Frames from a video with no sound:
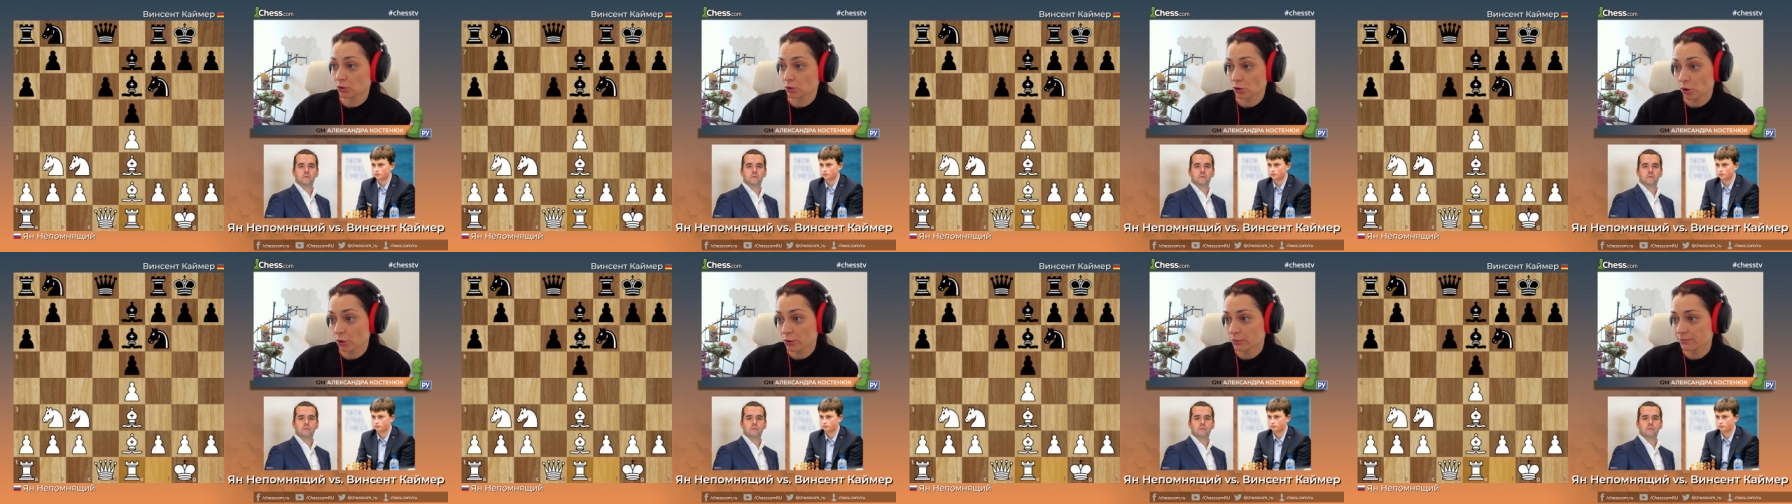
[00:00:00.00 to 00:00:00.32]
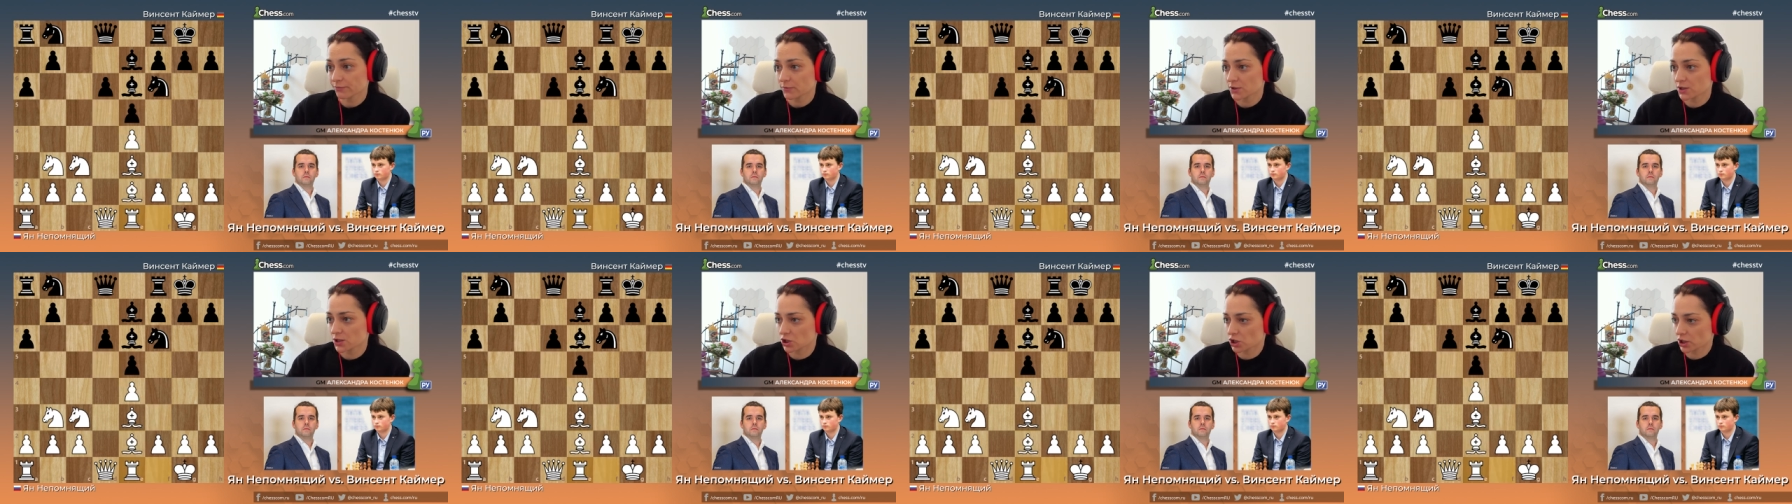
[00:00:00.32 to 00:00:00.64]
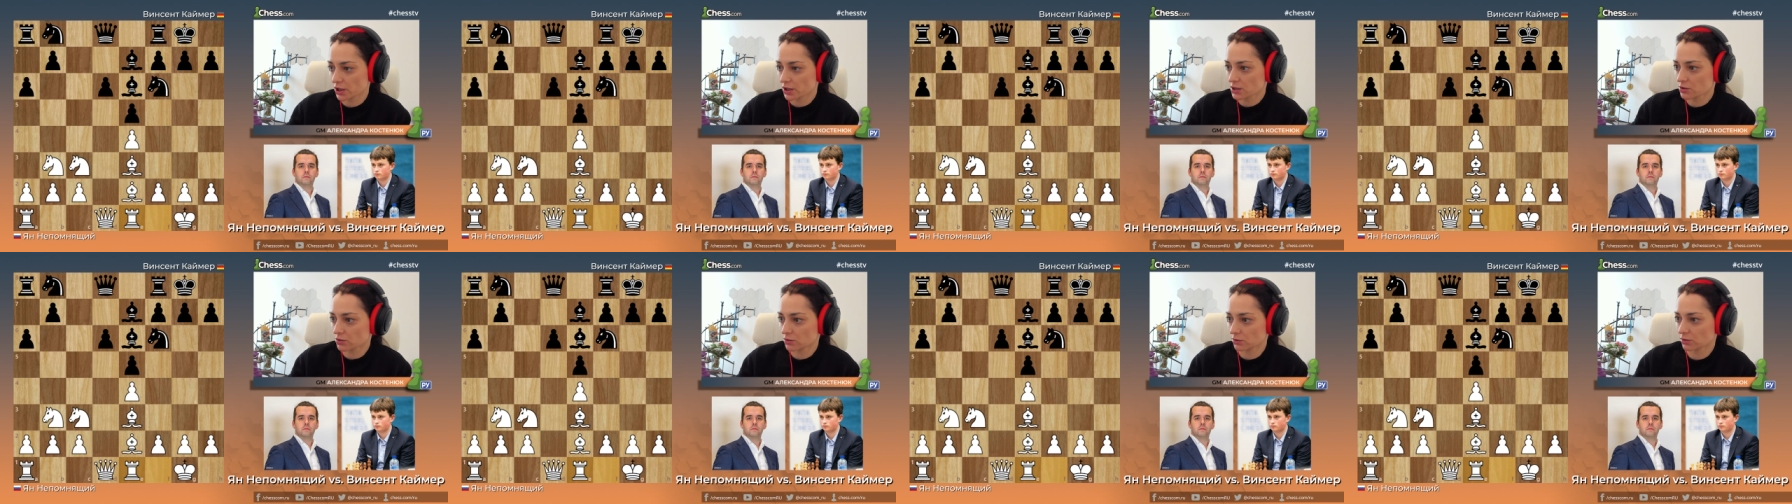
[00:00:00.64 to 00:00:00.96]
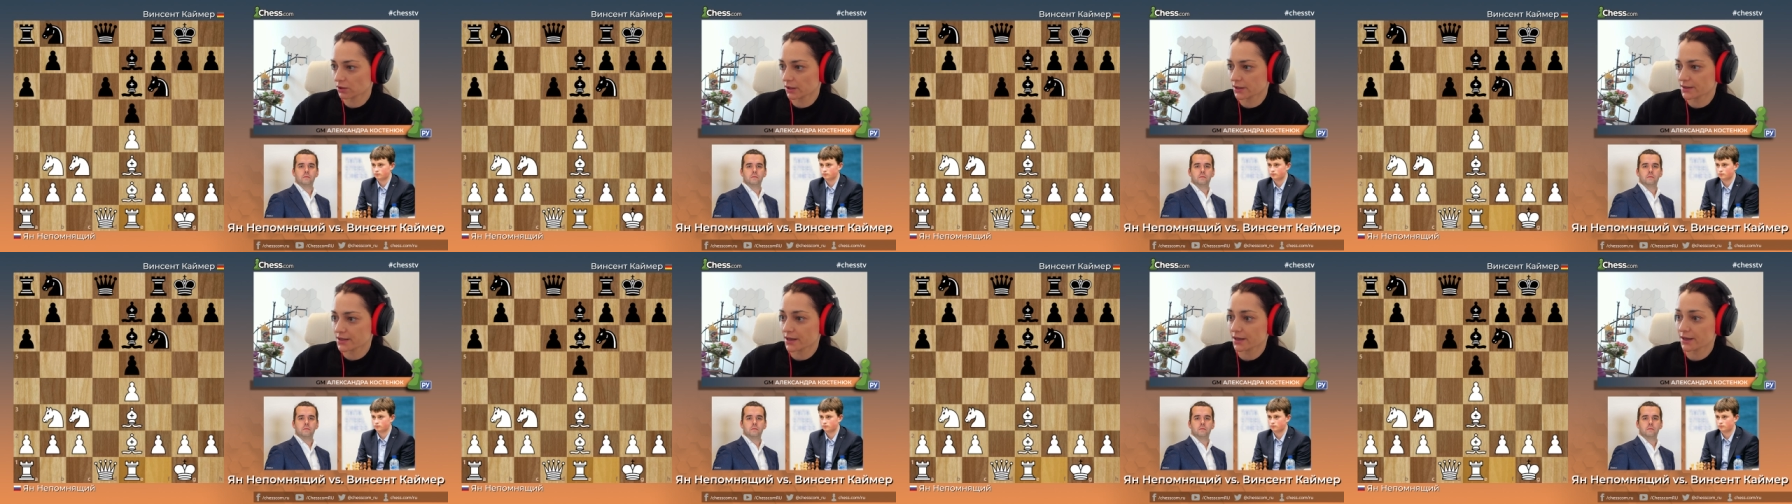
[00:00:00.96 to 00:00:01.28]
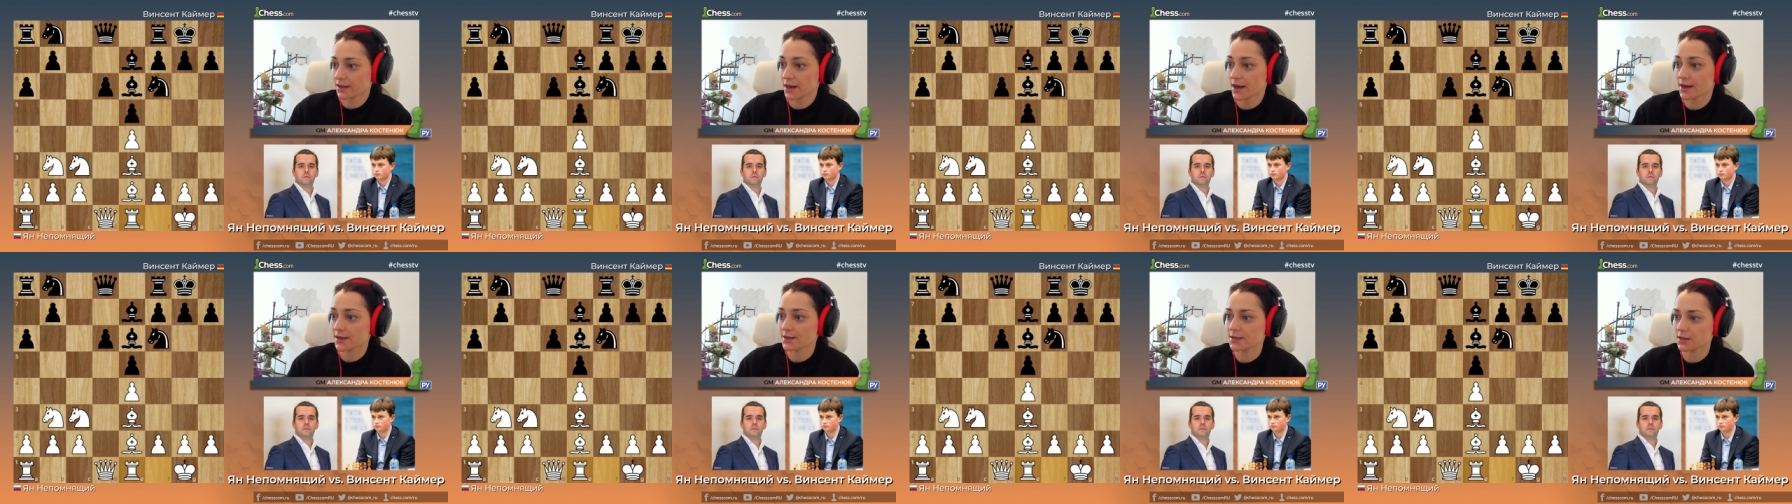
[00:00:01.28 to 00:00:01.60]
но сейчас ход ладья
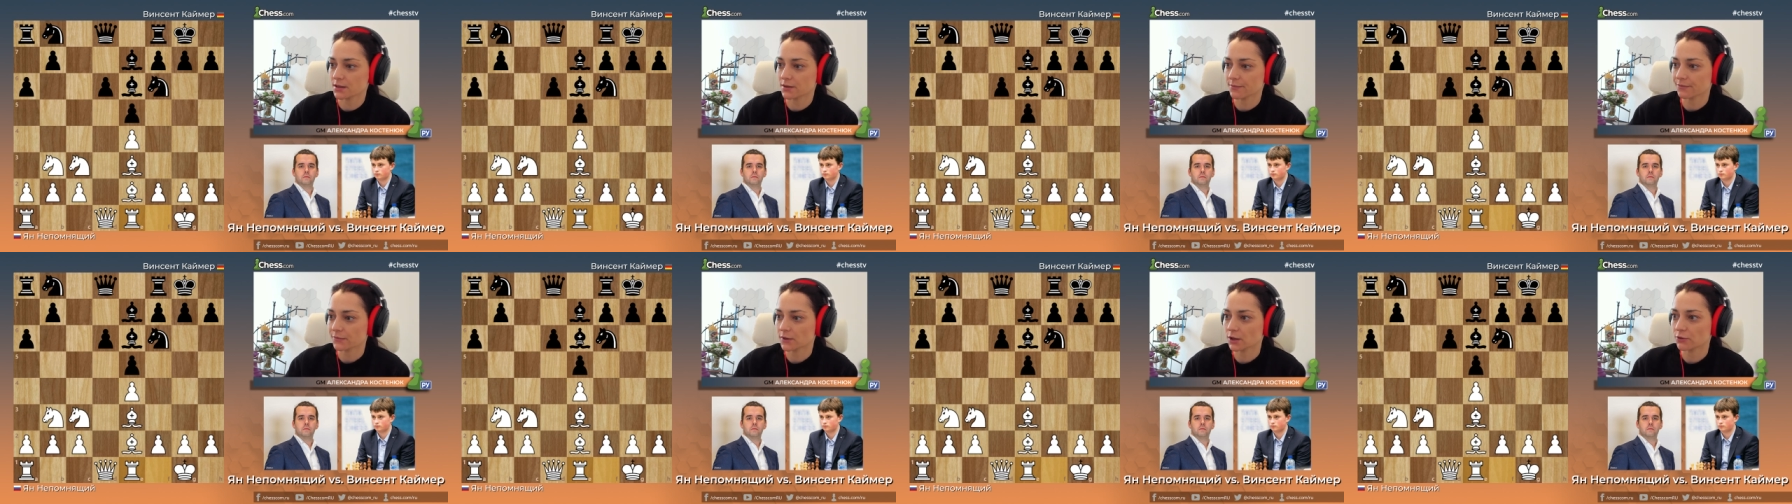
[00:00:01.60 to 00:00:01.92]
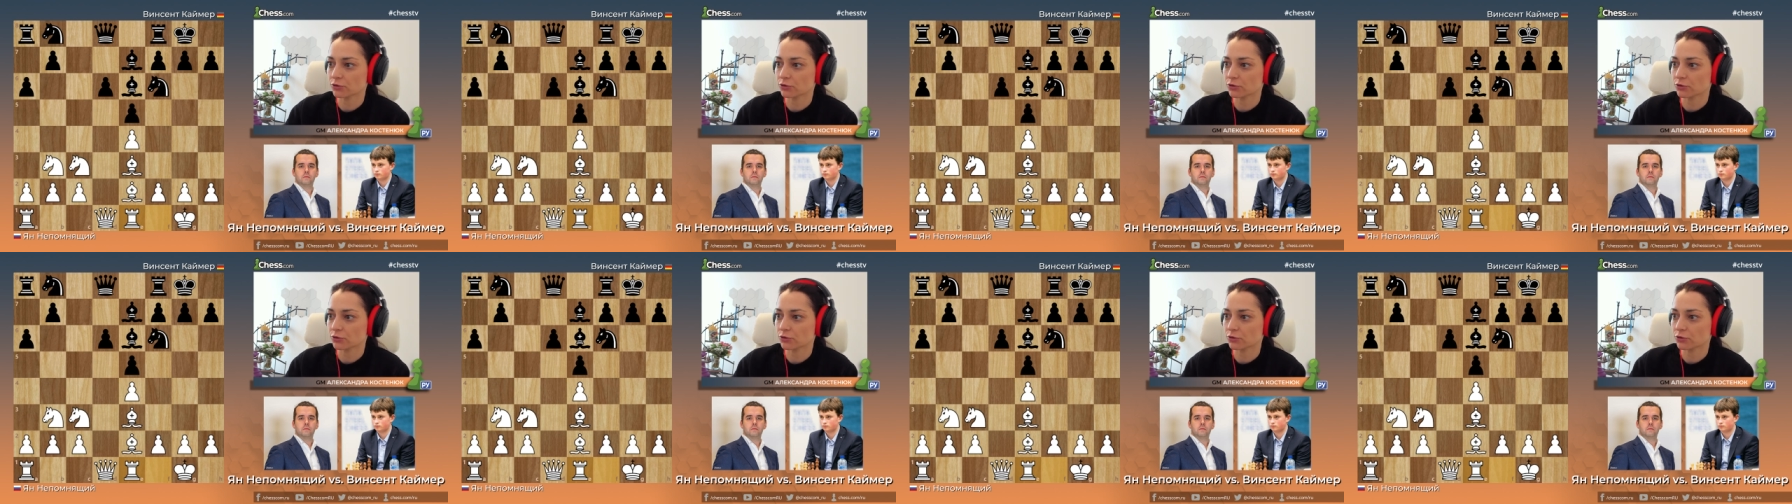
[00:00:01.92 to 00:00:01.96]
Е1